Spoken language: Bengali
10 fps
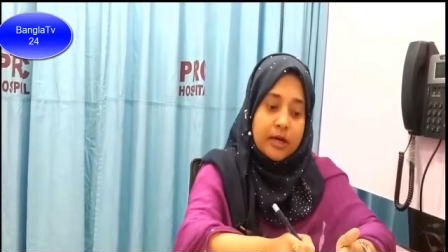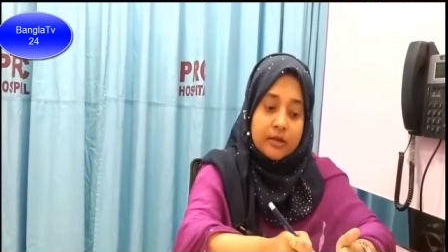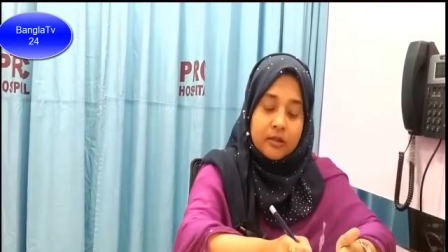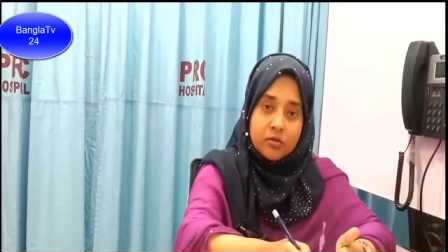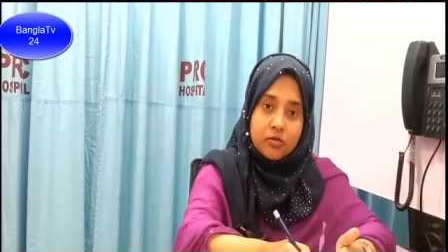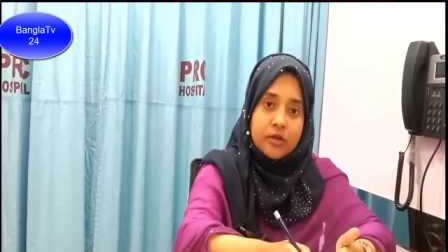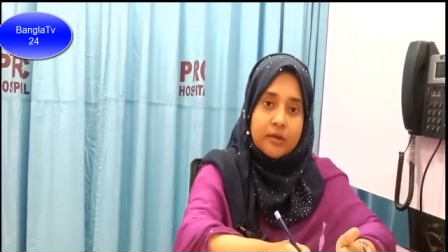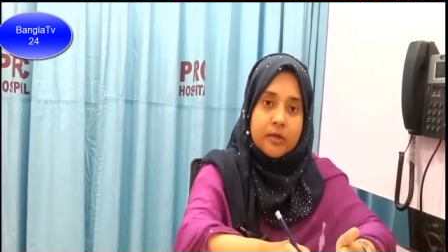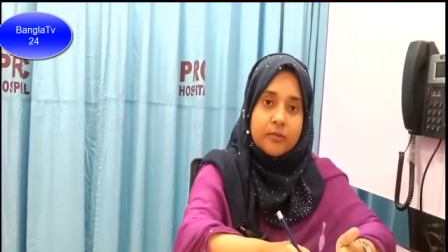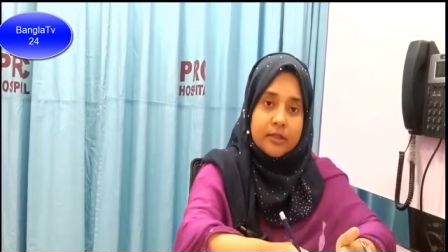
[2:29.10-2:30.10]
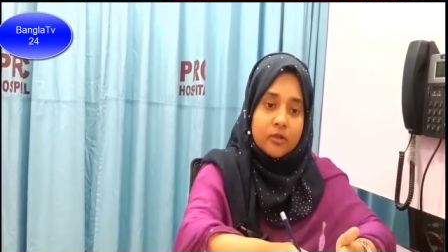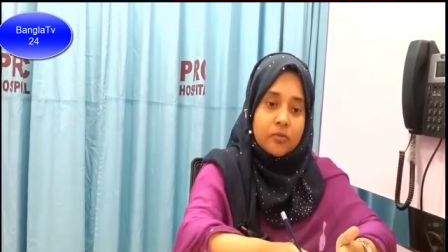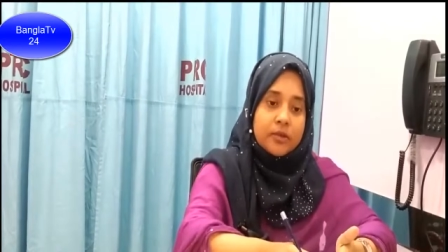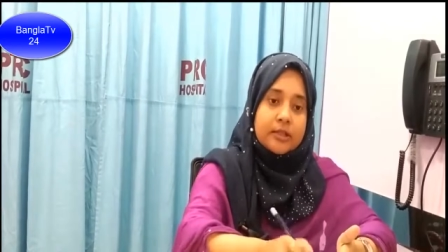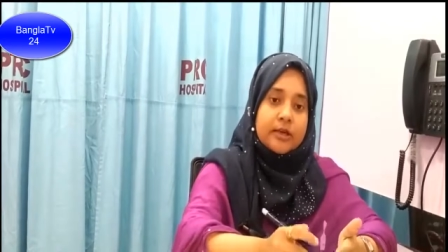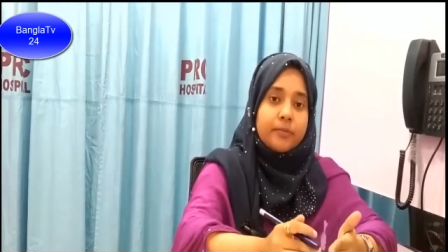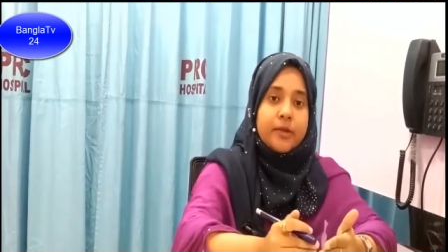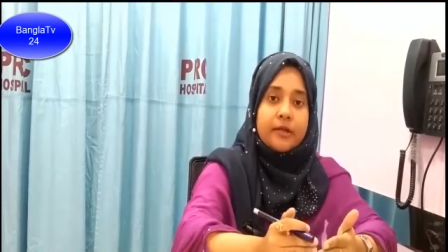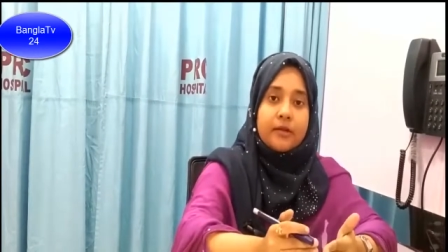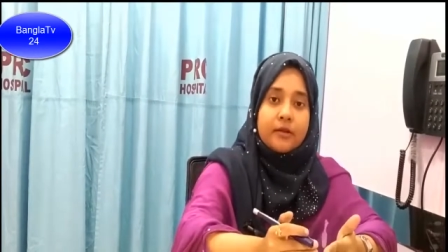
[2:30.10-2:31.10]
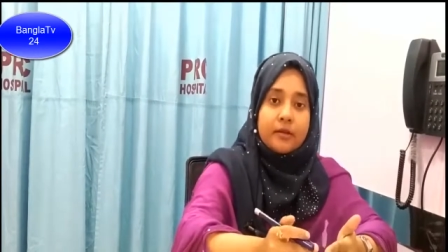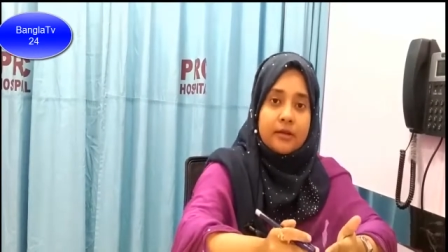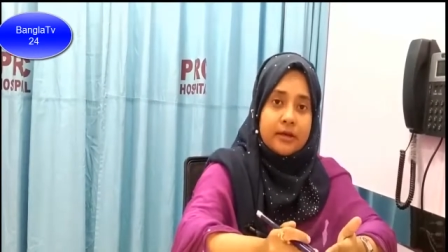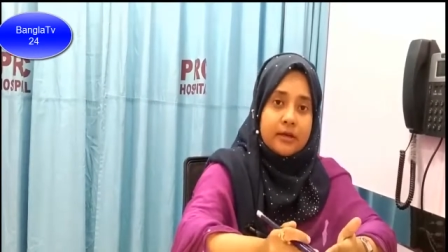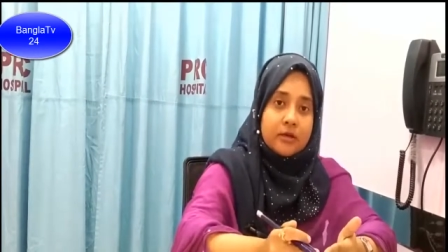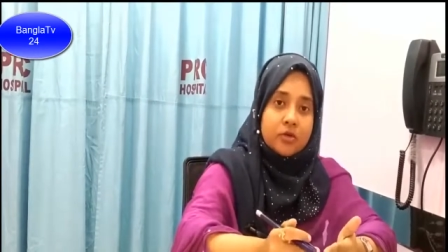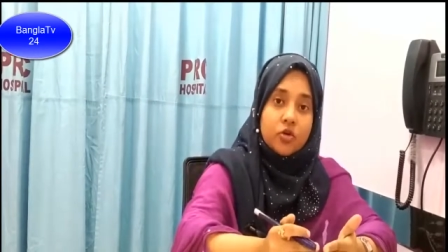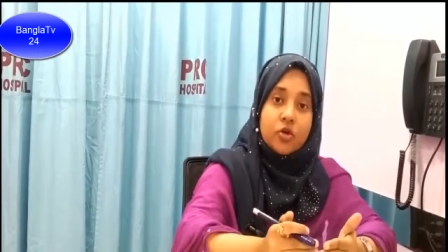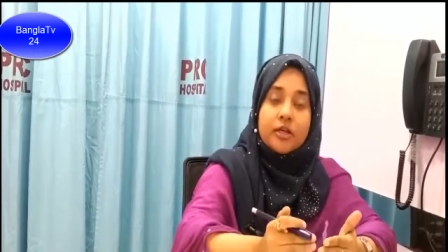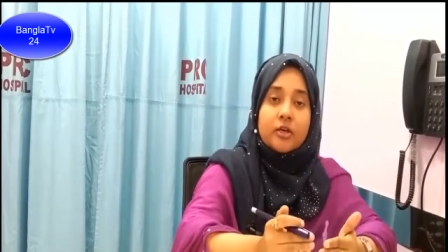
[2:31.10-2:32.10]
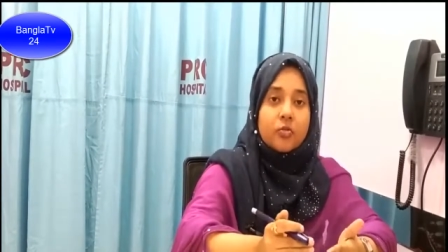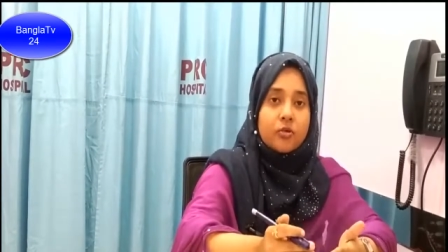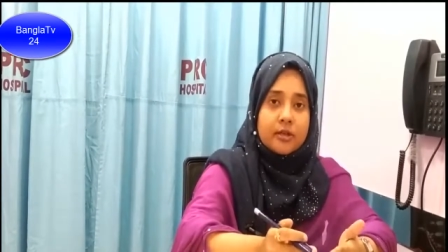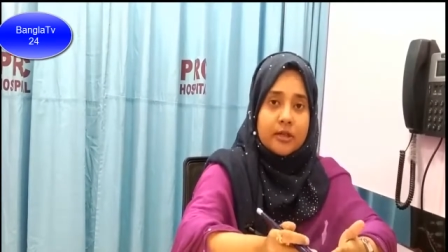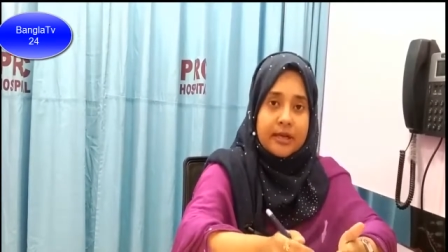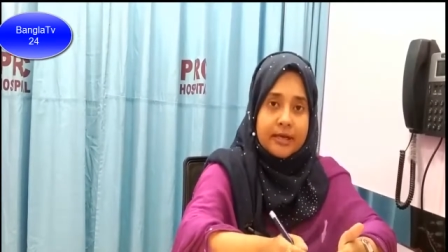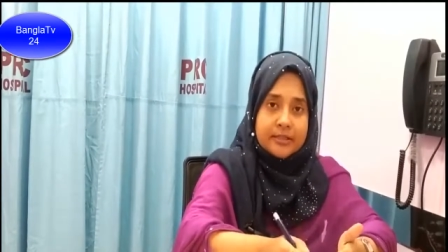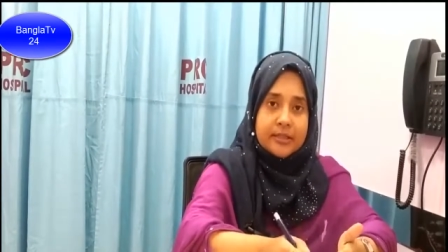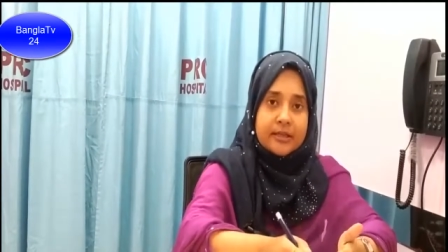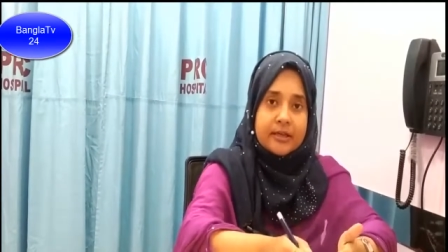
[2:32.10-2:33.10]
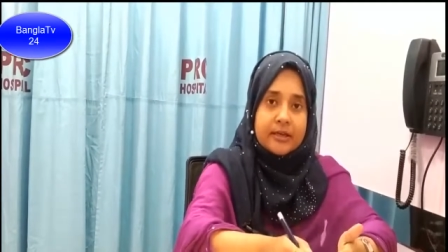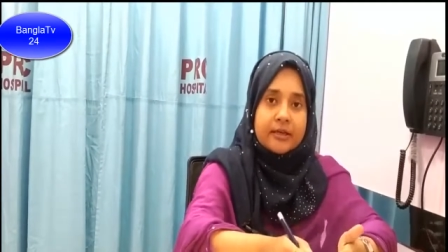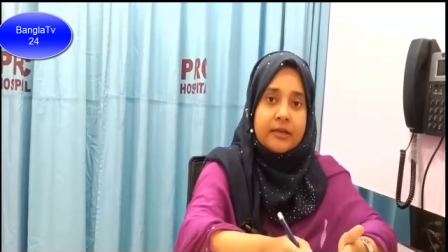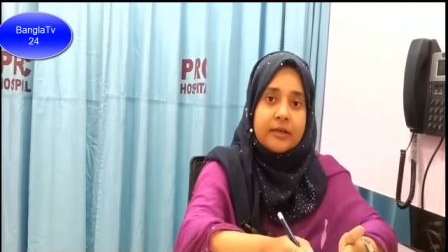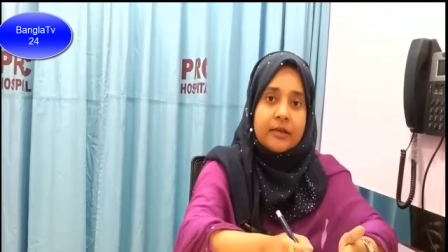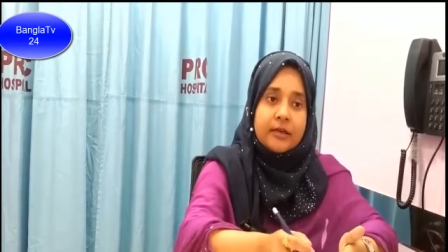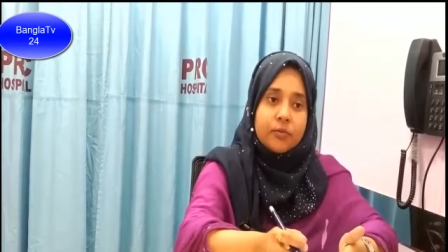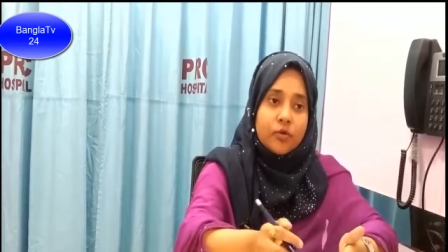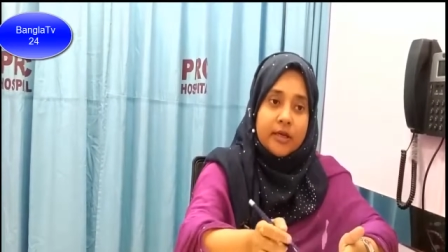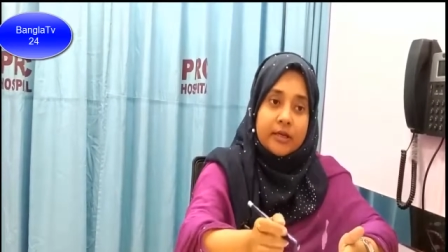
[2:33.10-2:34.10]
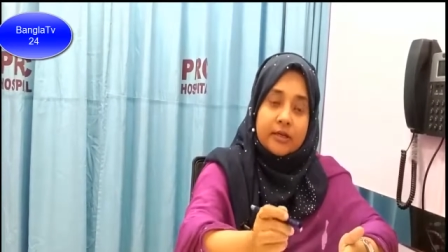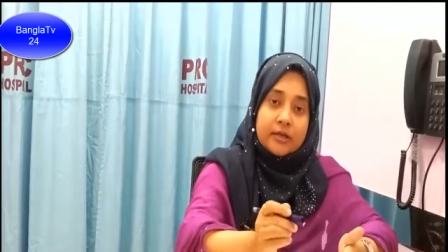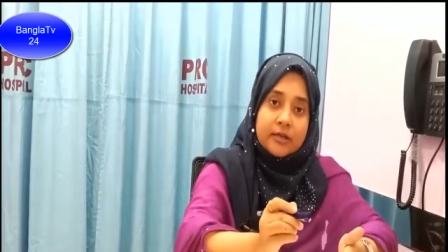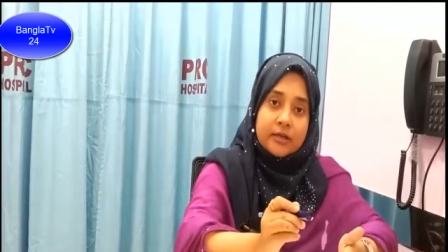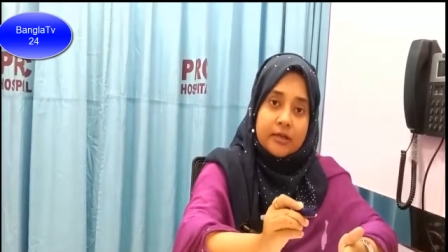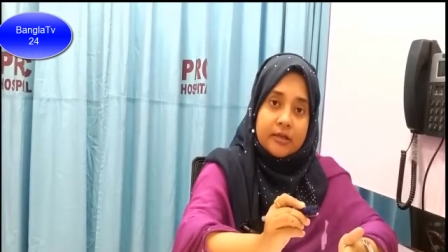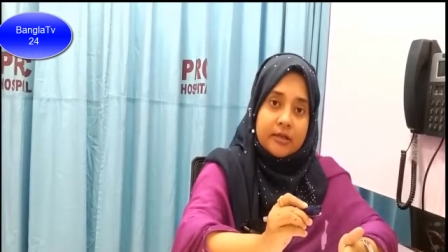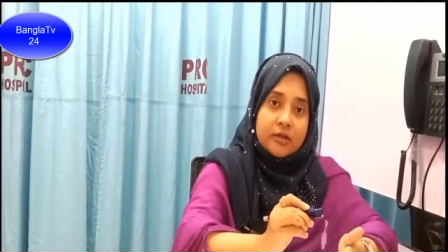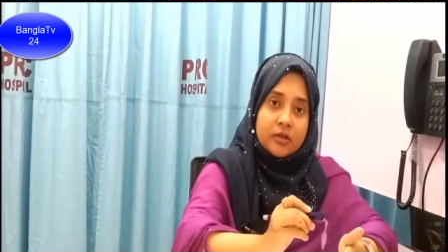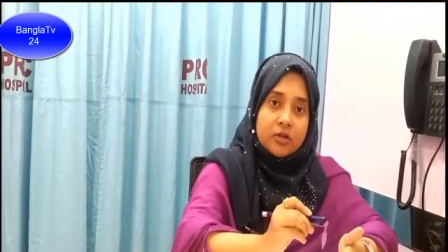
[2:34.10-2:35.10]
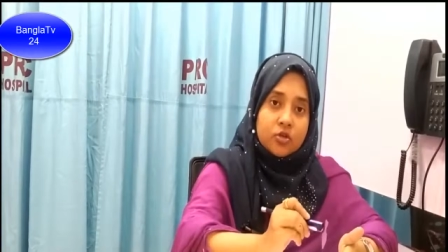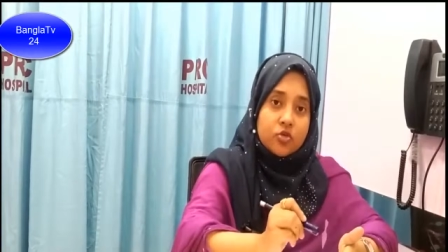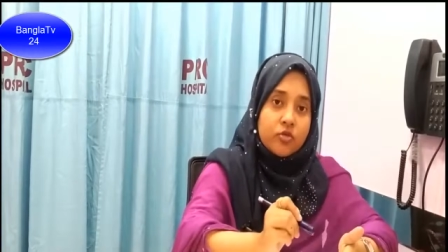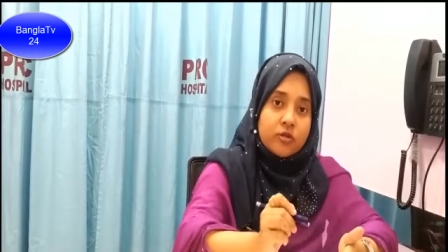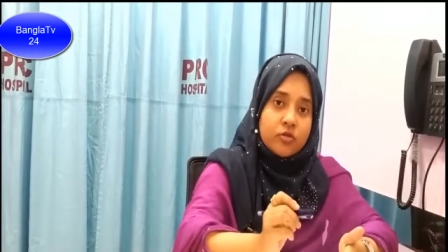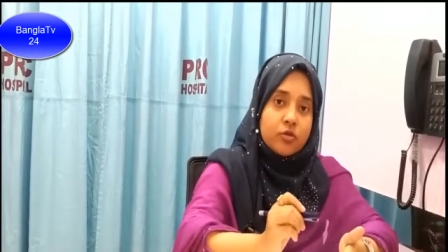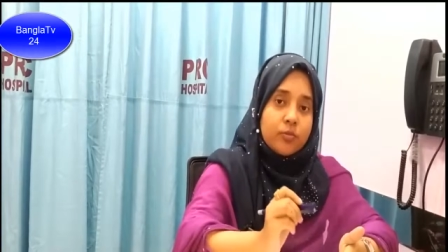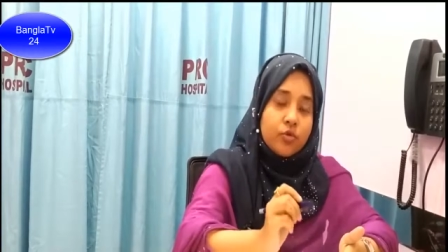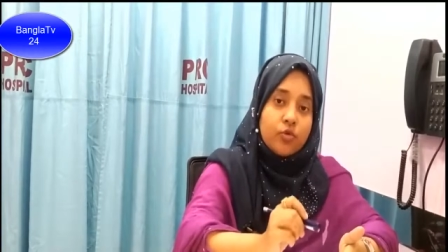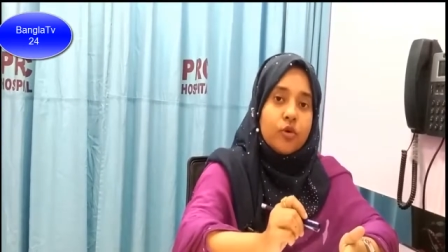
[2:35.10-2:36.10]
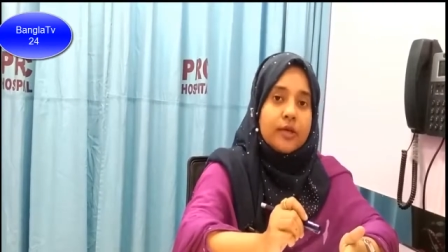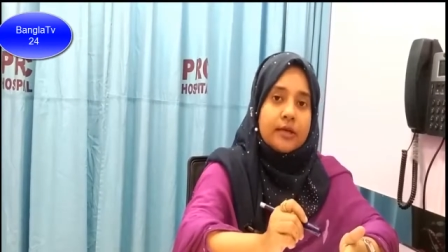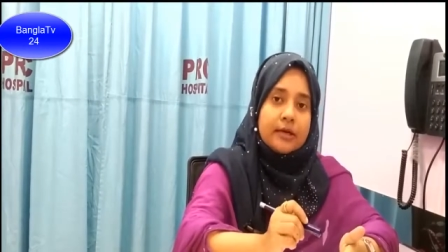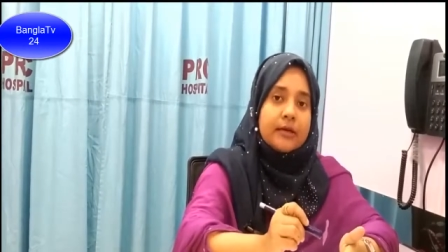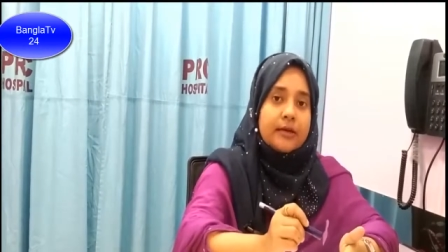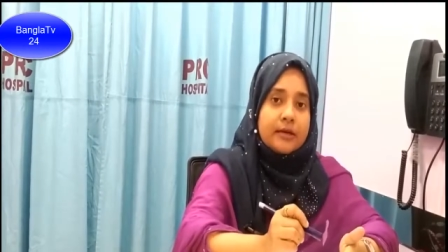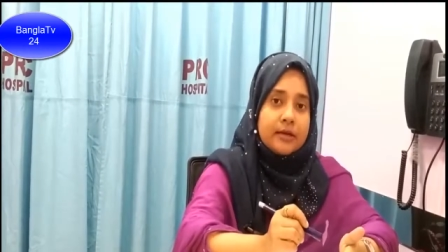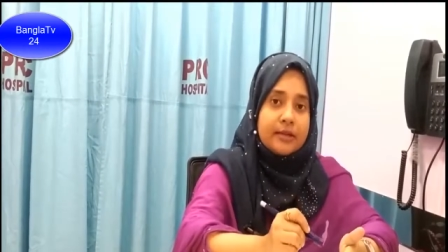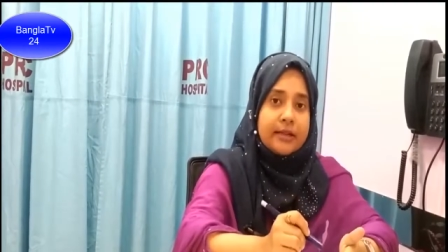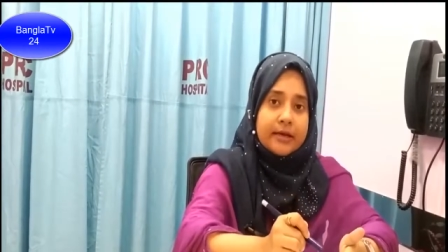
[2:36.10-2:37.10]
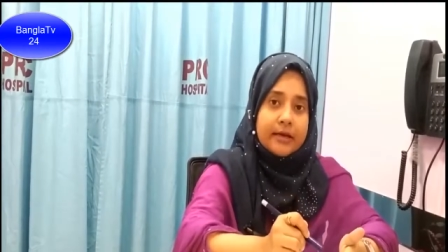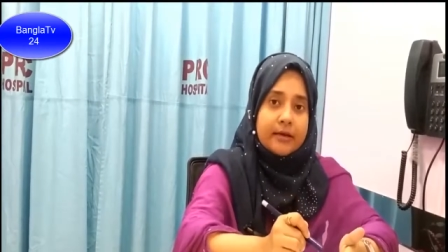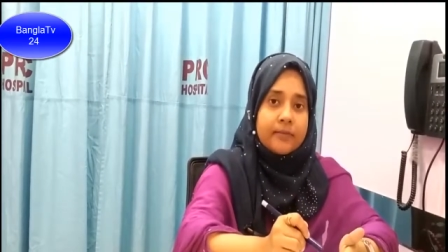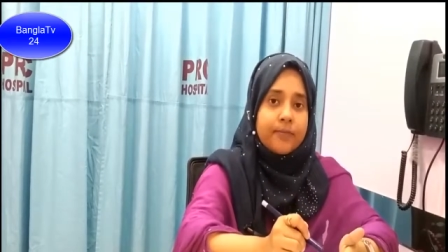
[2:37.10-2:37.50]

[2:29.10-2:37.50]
আলট্রাসোনোগ্রামের মাধ্যমে তার প্রেগনেন্সিটা সঠিক অবস্থানে আছে কিনা এবং এটি একটি সুস্থ ভ্রূণ কিনা এটি দেখা